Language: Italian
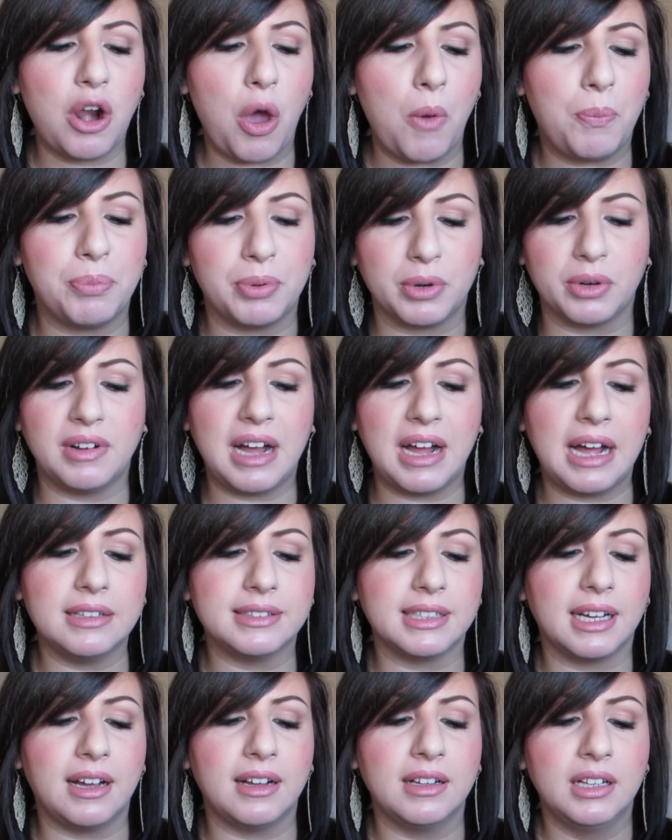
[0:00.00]
l'ho
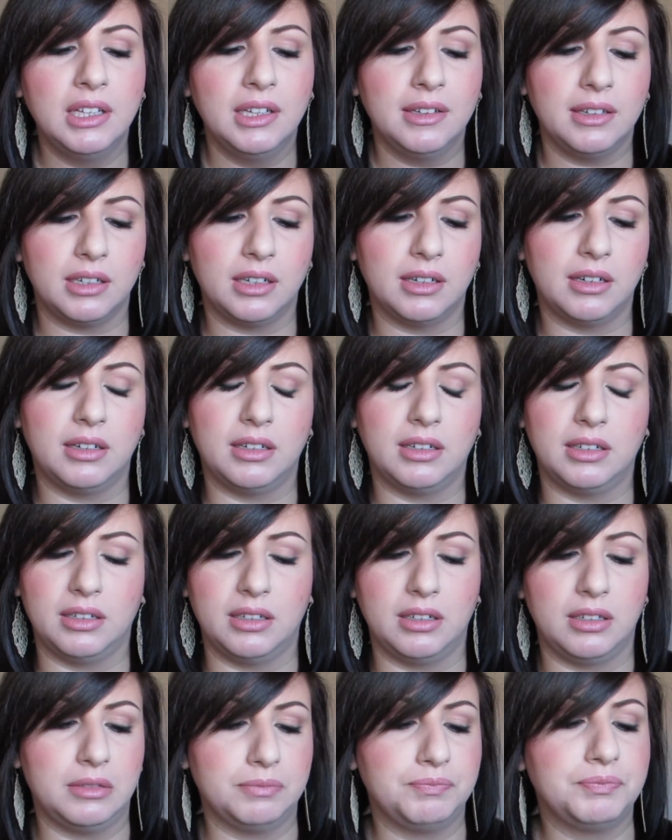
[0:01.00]
provata
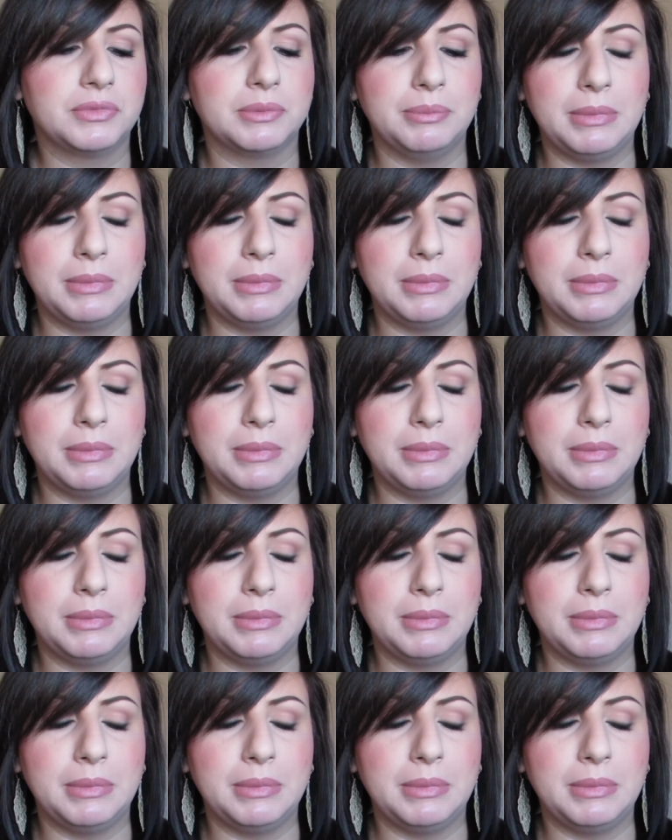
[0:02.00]
uh,